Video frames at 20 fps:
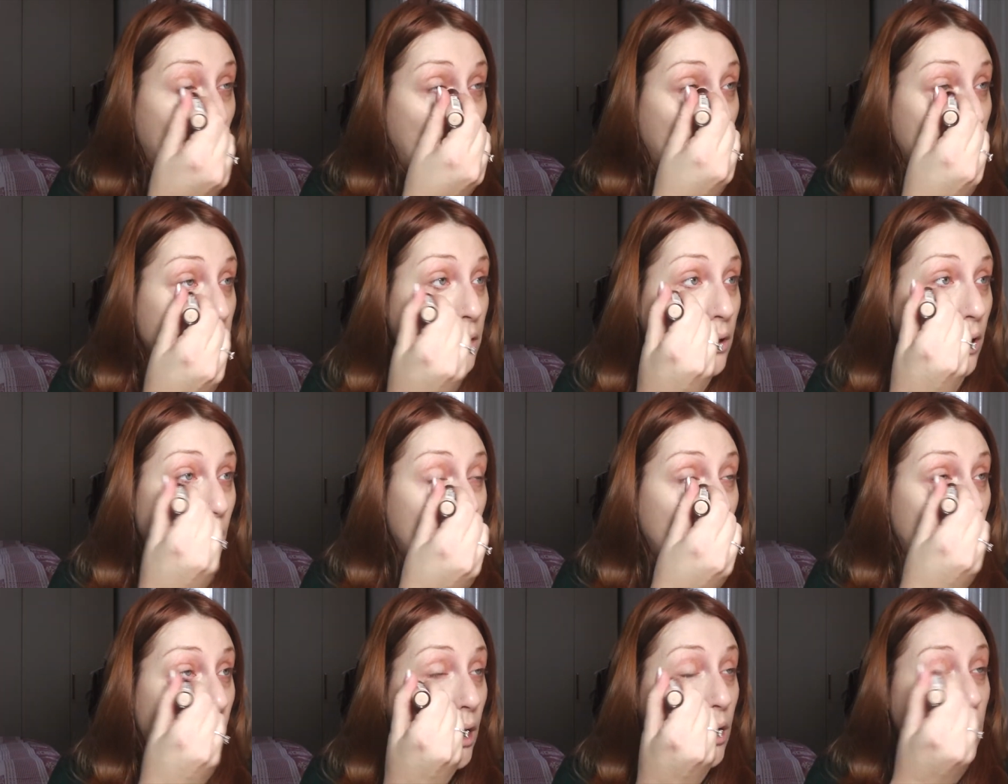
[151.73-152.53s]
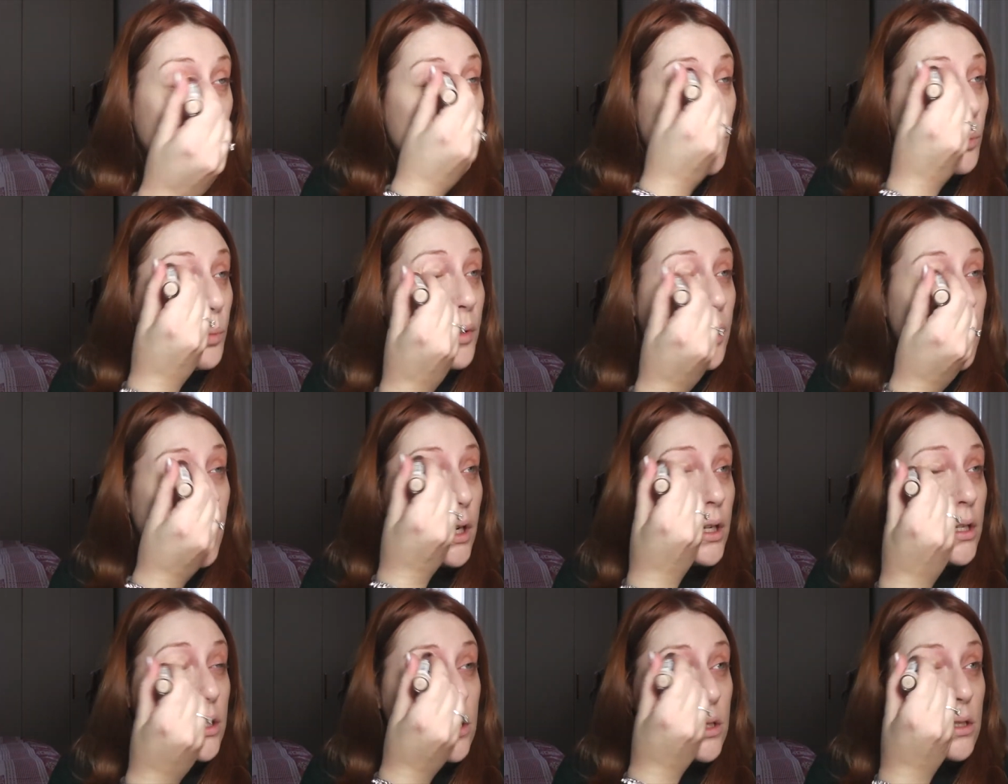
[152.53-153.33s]
andare a
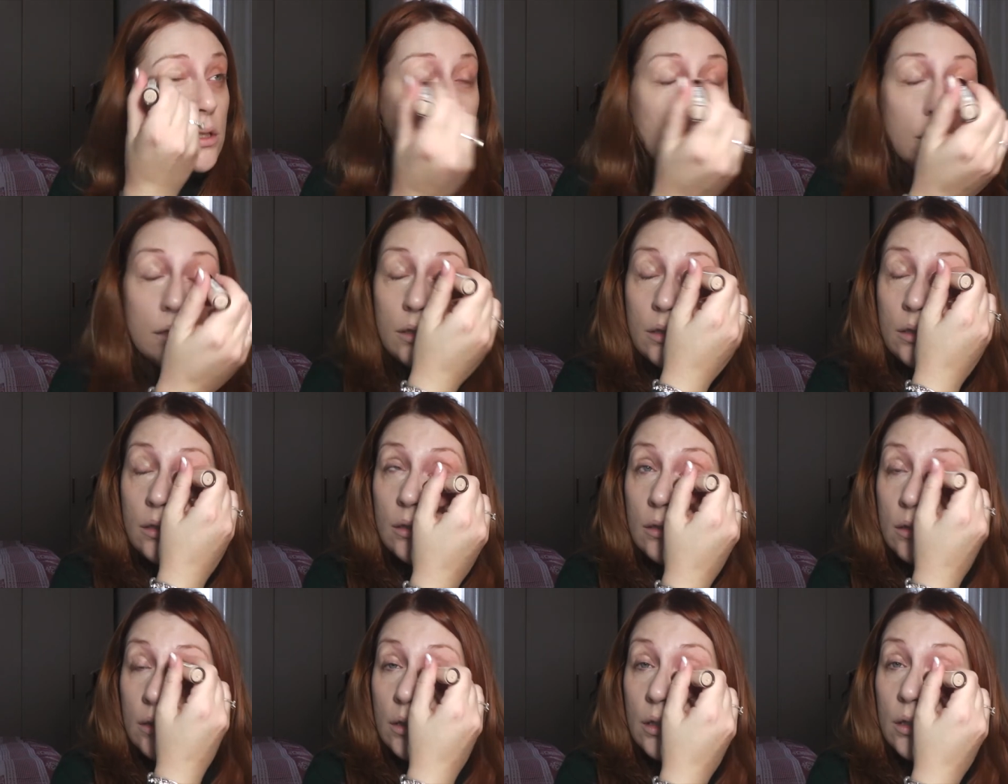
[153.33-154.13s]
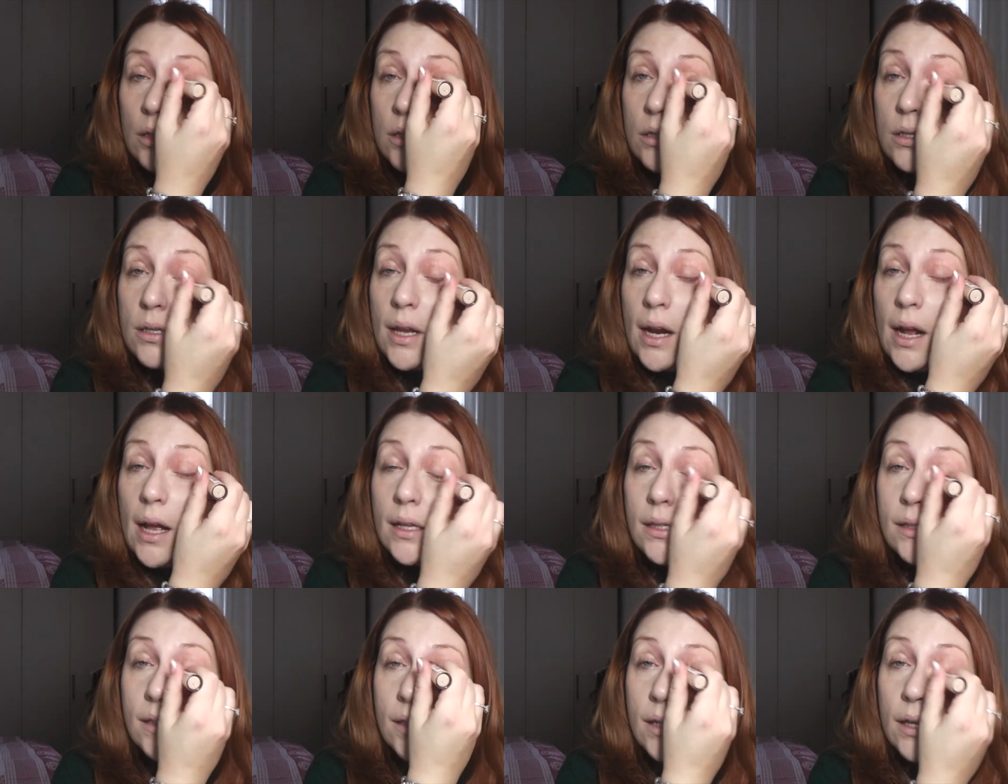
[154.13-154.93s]
coprire queste
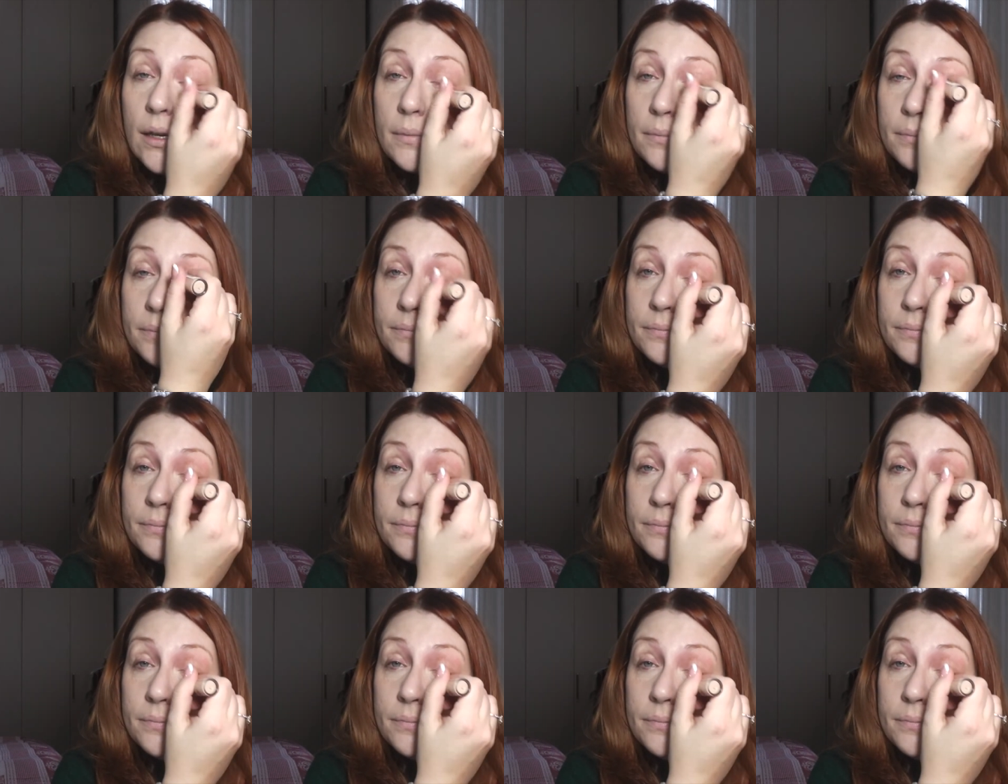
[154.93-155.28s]
disgrazie.